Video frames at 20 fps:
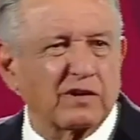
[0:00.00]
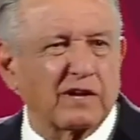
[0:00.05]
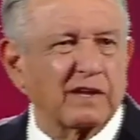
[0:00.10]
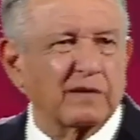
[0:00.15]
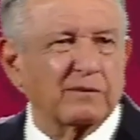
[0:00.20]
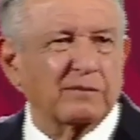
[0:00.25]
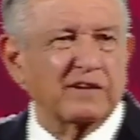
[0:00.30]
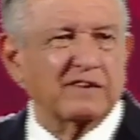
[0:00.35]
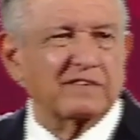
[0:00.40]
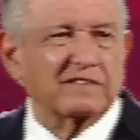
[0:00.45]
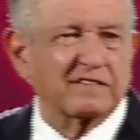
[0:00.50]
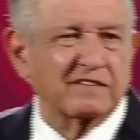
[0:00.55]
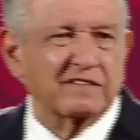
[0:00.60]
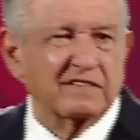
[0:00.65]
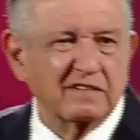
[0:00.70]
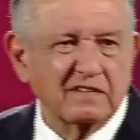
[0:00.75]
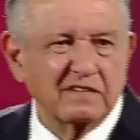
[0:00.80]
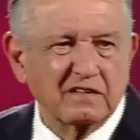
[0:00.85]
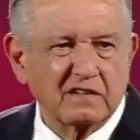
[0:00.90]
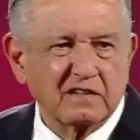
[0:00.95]
nada más
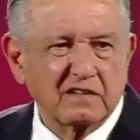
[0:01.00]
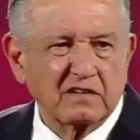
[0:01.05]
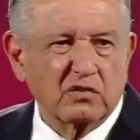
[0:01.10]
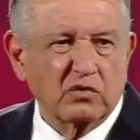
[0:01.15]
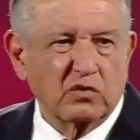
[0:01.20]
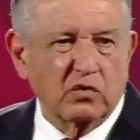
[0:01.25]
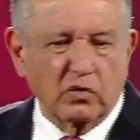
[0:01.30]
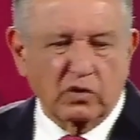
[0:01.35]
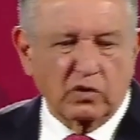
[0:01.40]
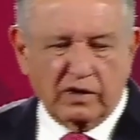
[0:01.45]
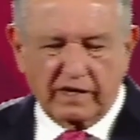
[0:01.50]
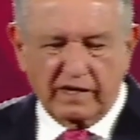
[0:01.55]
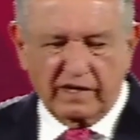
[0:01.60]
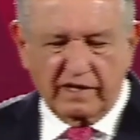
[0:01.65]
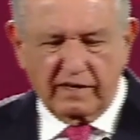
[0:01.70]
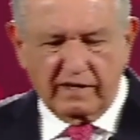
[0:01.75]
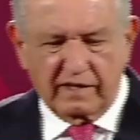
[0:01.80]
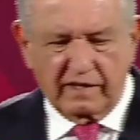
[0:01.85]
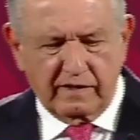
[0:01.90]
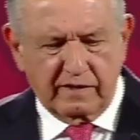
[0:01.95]
lo
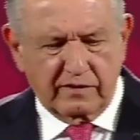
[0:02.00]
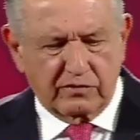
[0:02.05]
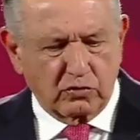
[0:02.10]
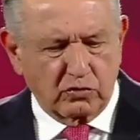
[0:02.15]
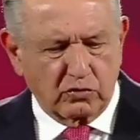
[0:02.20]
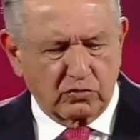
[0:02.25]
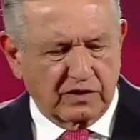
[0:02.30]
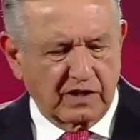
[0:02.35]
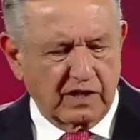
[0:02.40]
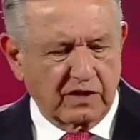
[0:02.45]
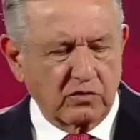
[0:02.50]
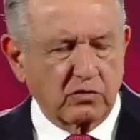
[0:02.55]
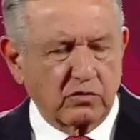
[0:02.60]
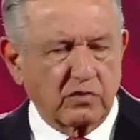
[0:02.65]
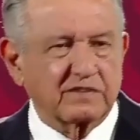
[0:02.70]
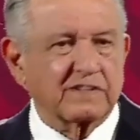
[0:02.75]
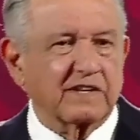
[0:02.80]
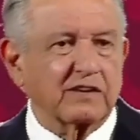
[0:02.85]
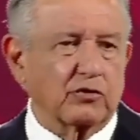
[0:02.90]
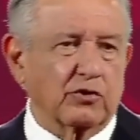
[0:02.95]
que
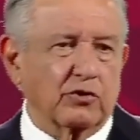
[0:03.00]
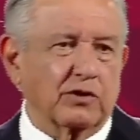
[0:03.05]
sostengo es que